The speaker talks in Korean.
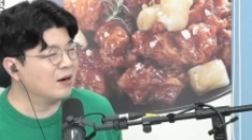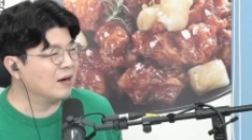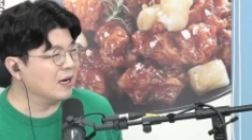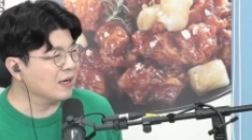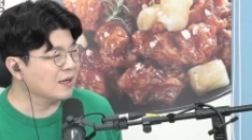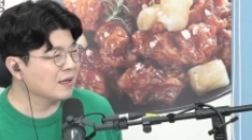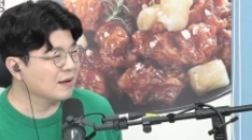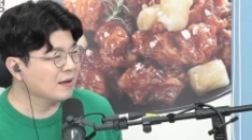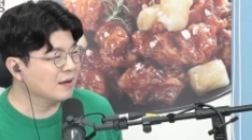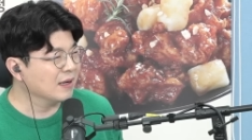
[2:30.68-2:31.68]
형 어.
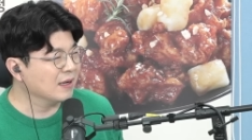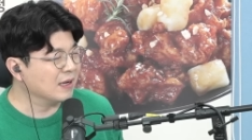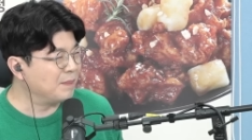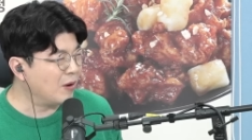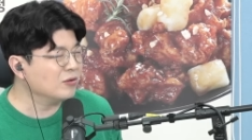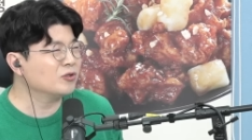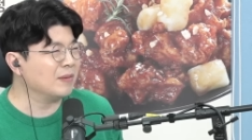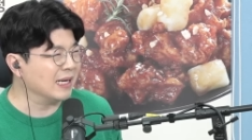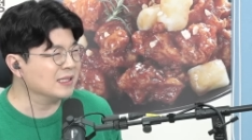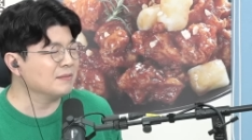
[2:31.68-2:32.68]
그뻥좀
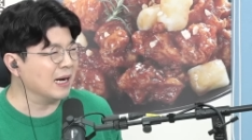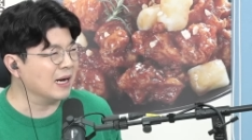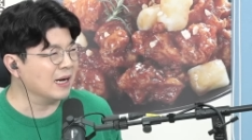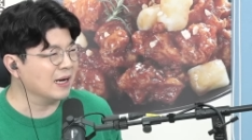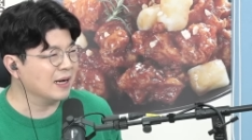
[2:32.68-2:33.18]
하지 마. 뻥